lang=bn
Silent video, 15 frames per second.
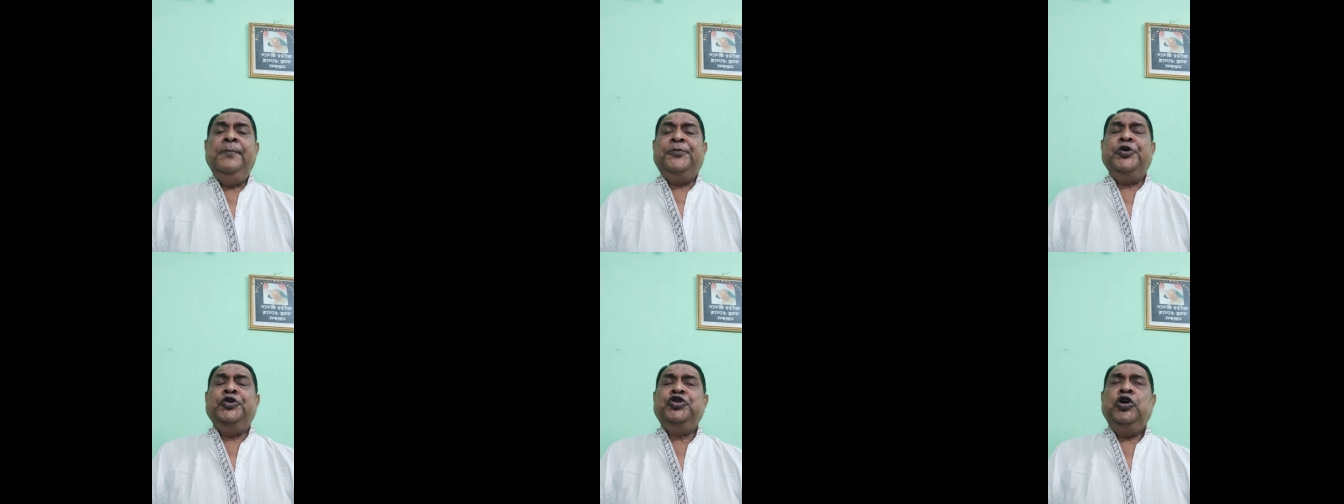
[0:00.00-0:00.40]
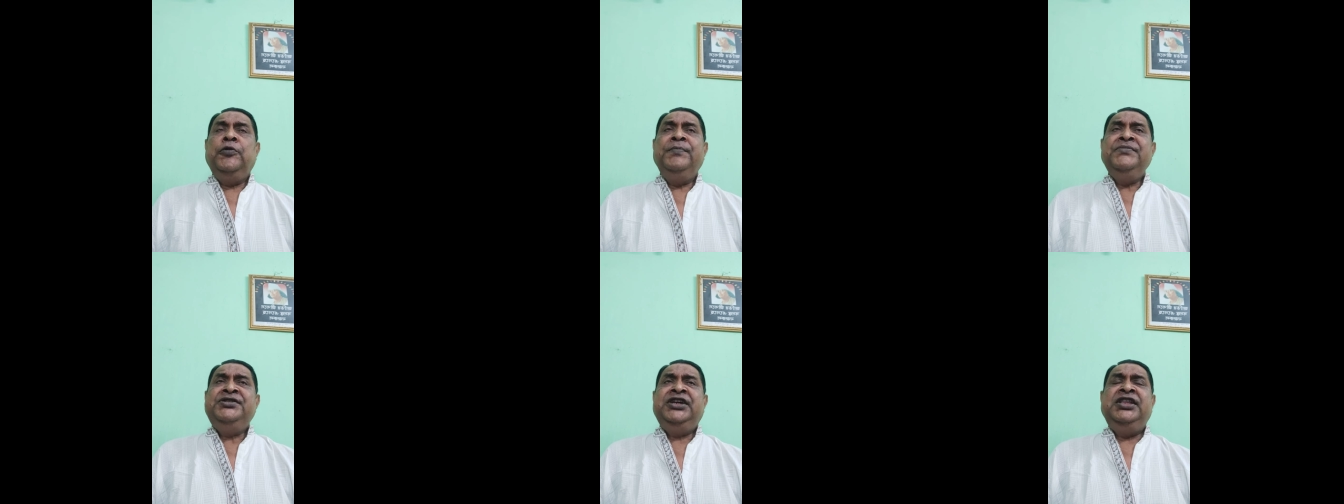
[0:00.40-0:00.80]
প্রথম
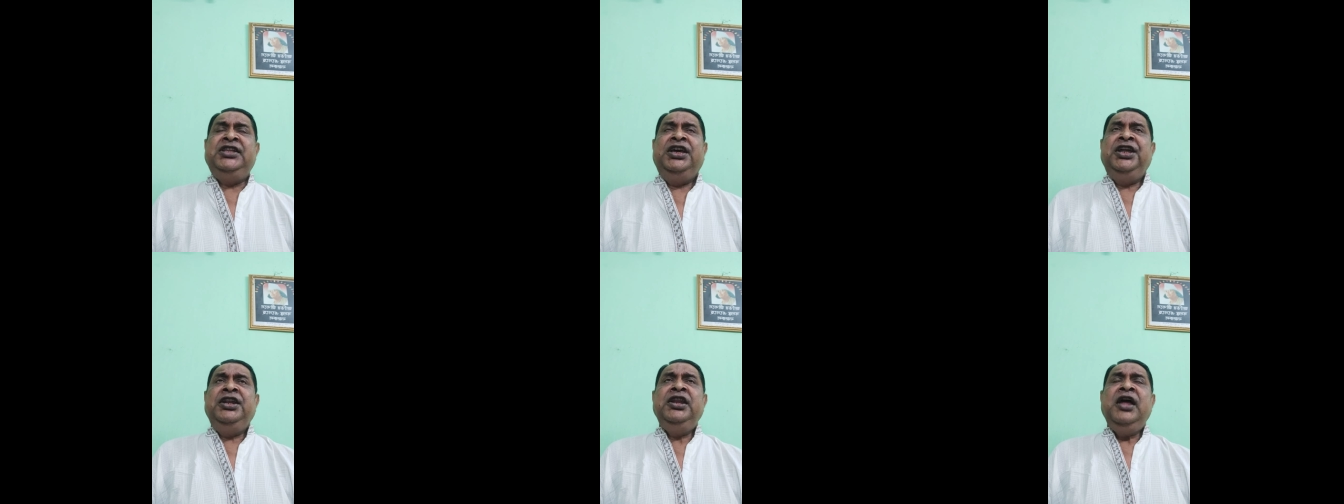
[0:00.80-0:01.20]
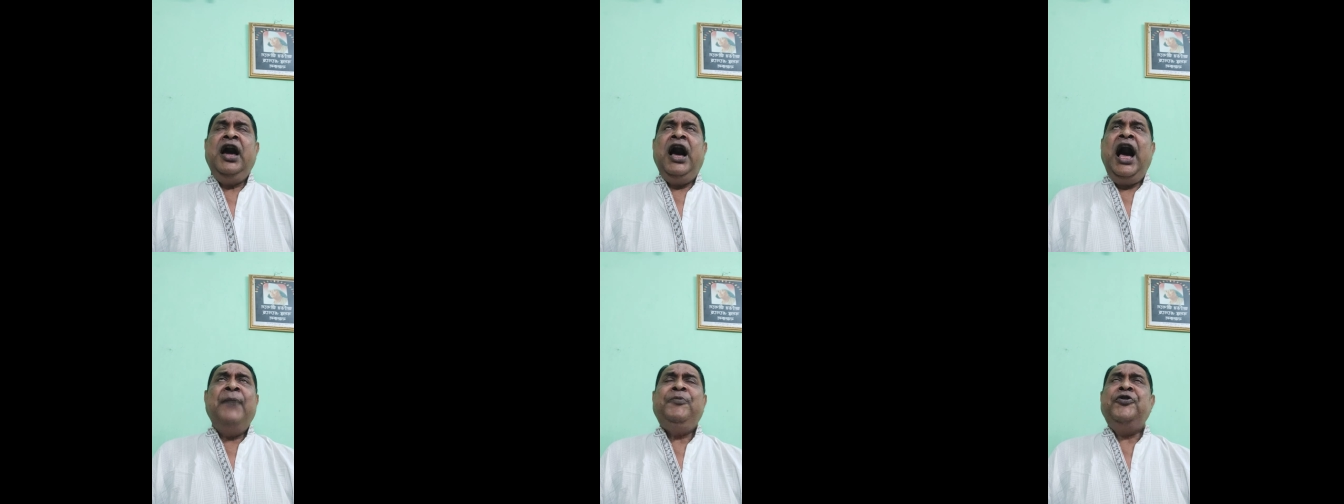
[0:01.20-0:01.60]
যেদিন
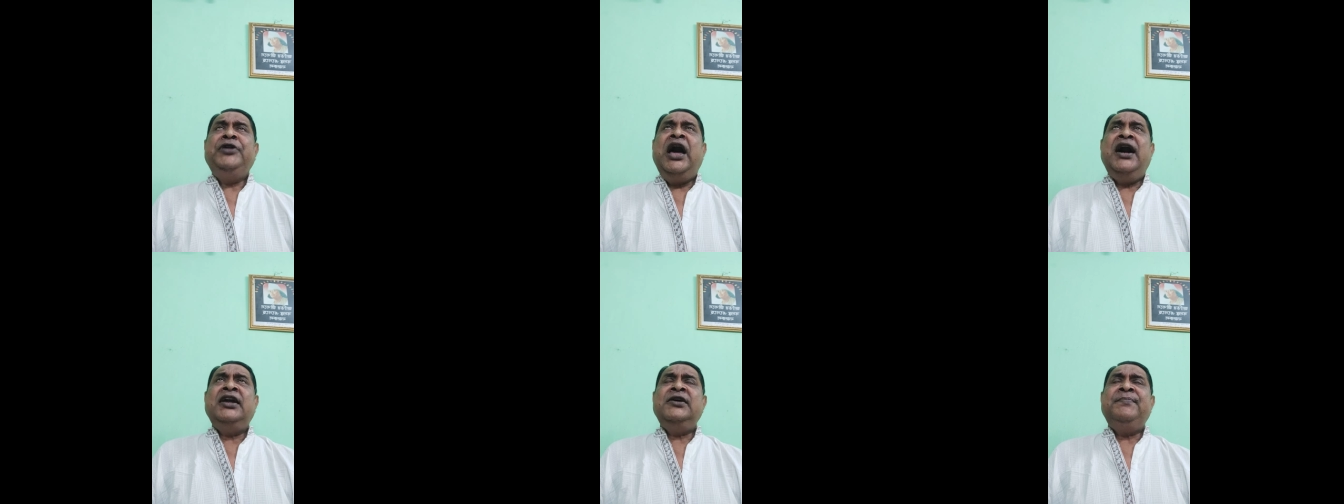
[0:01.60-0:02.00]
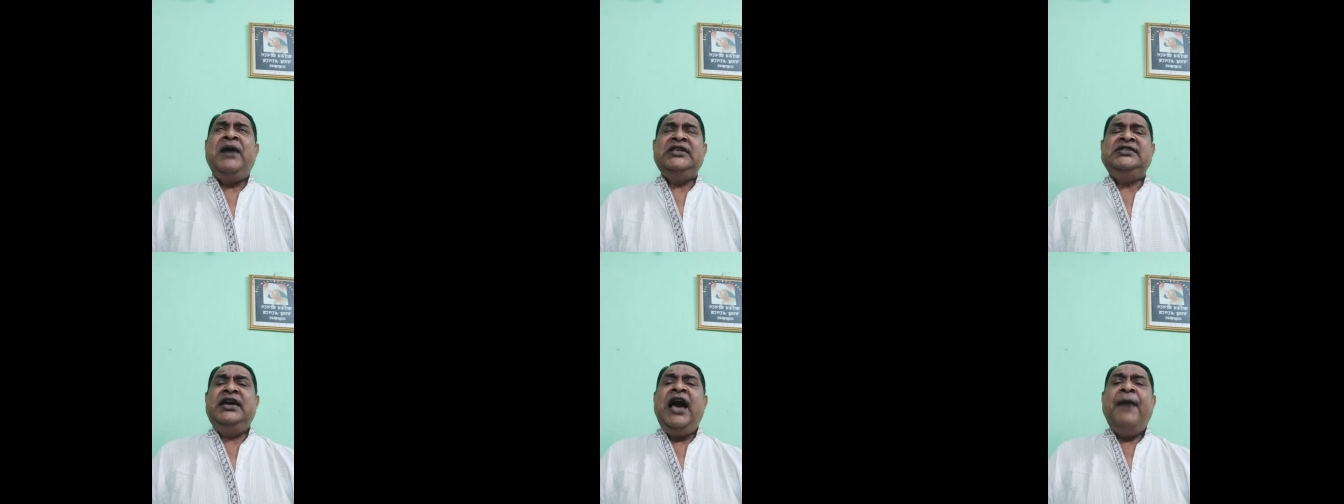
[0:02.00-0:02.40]
আপনার
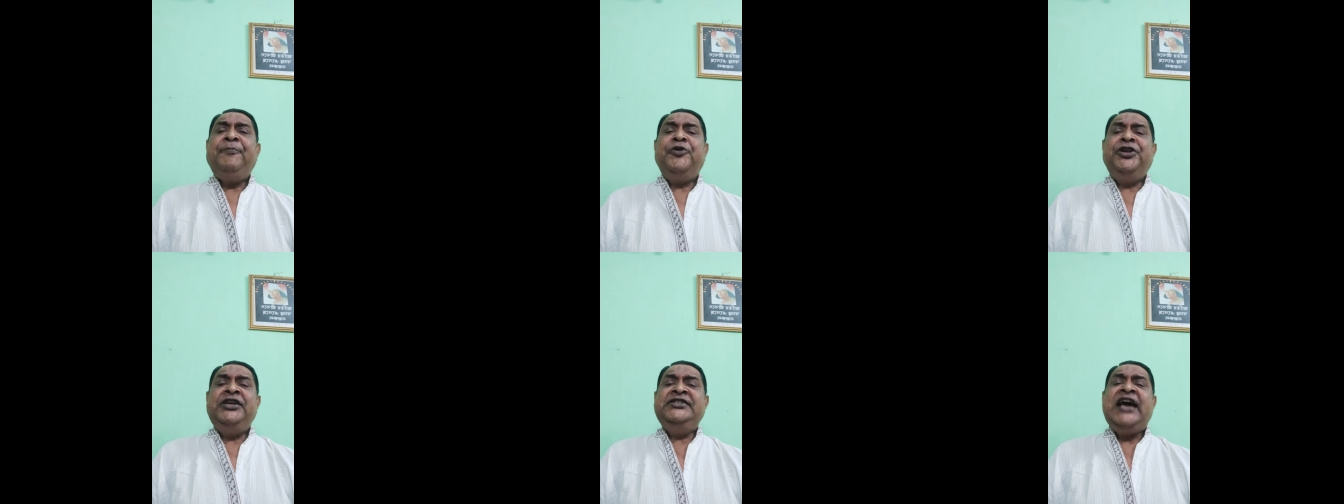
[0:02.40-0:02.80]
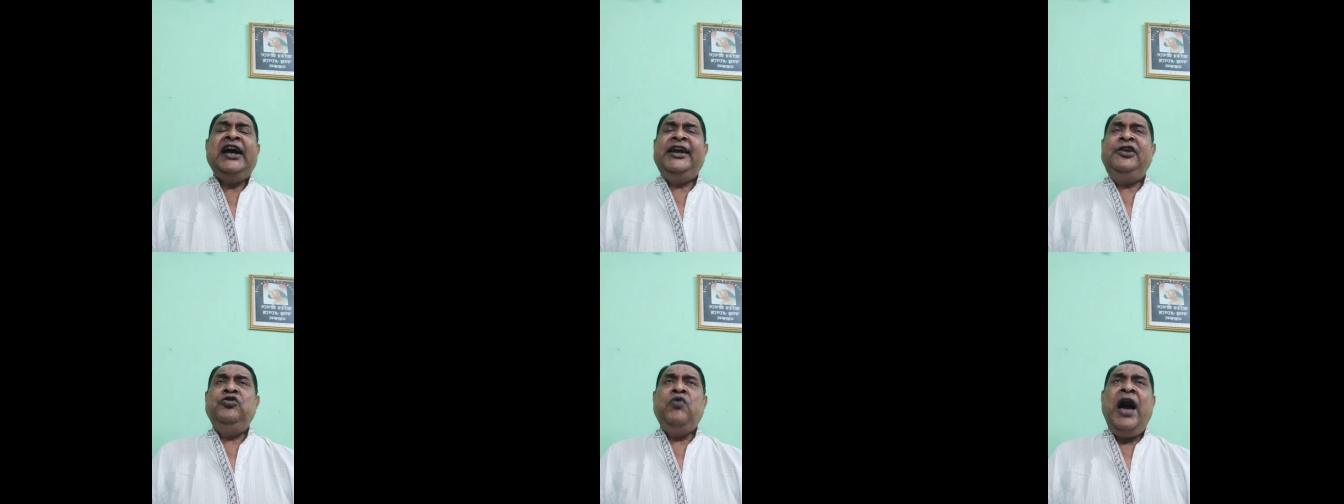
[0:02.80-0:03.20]
মাঝে আপনি
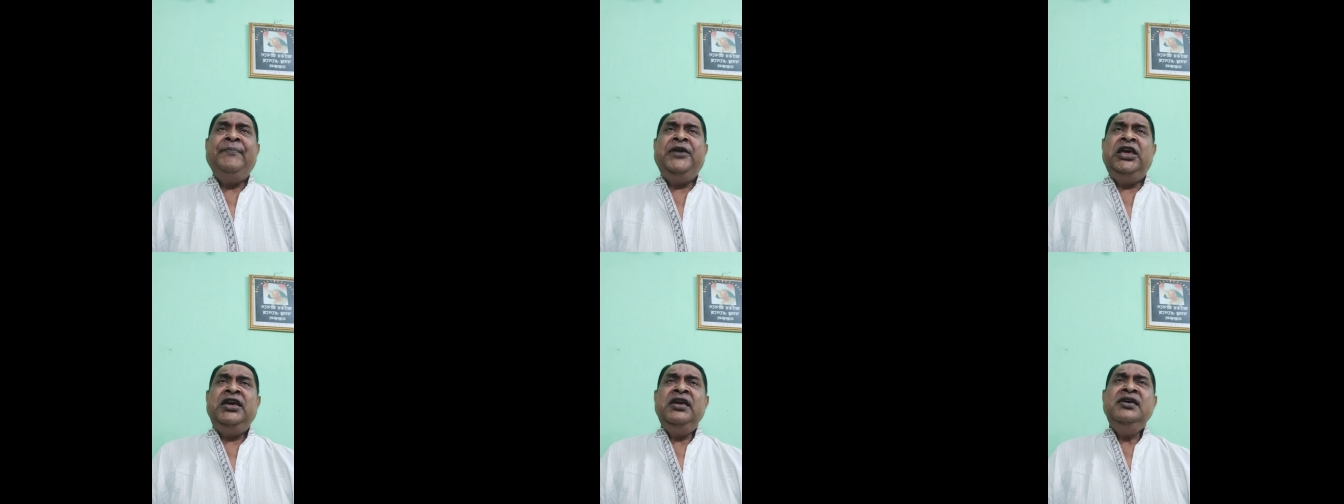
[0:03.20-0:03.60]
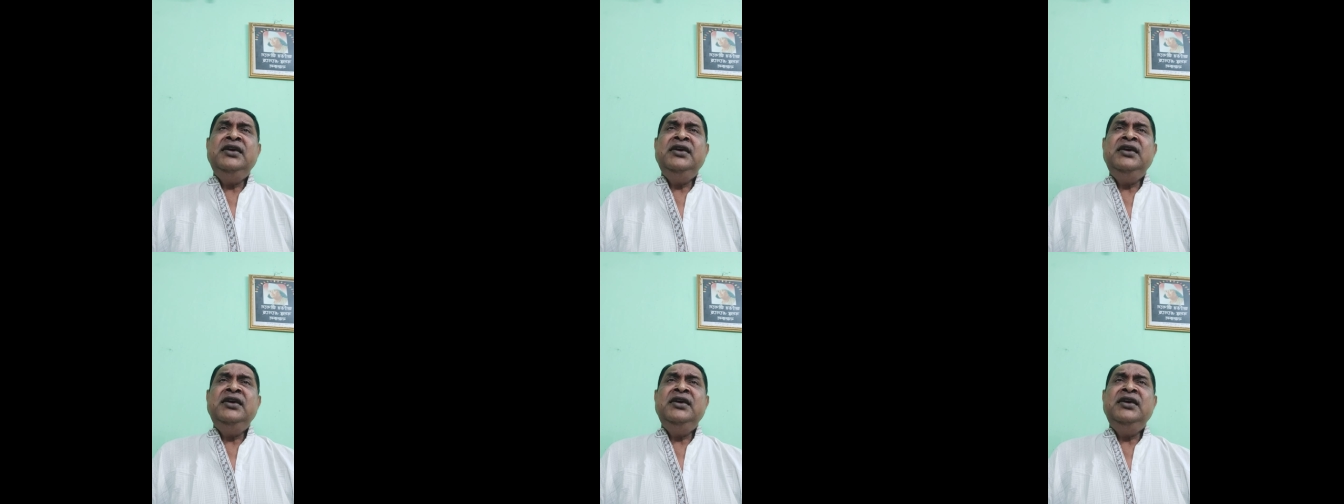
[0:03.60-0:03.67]
জাগিনু আমি